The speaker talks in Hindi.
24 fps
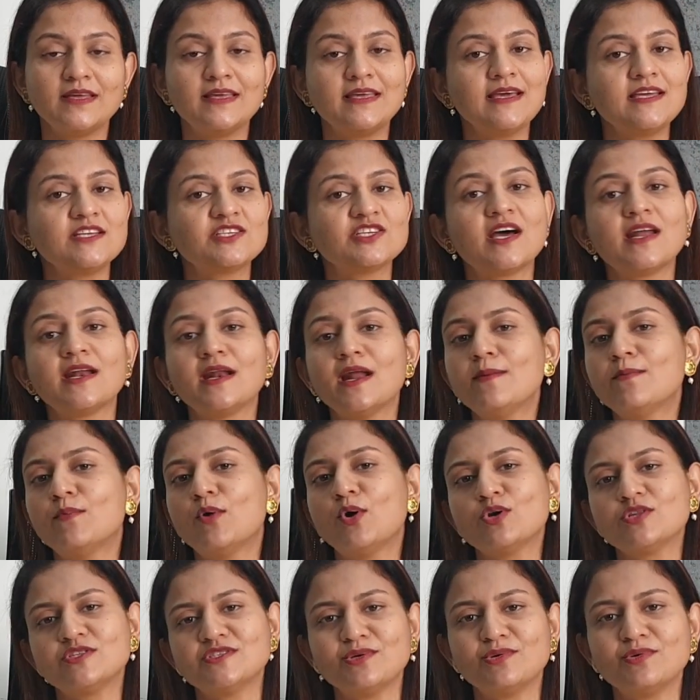ये जानना
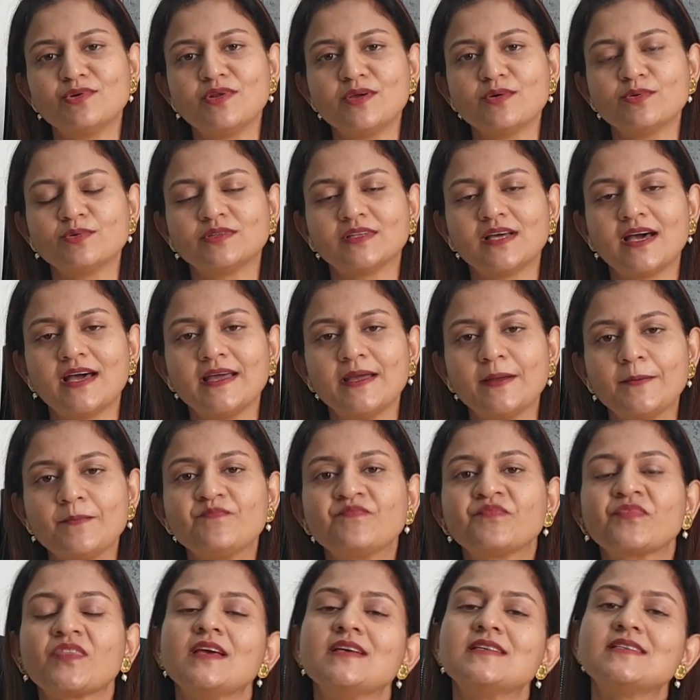बहुत ज़रूरी होता है
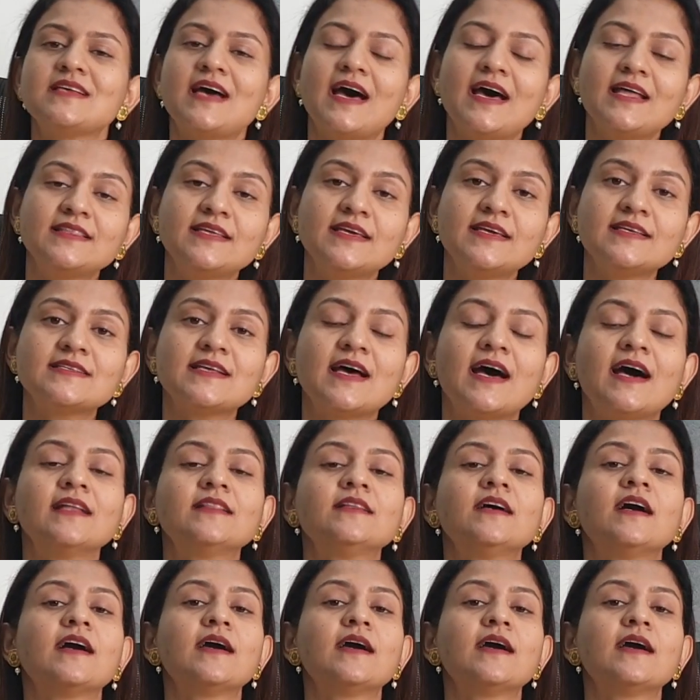साथ ही साथ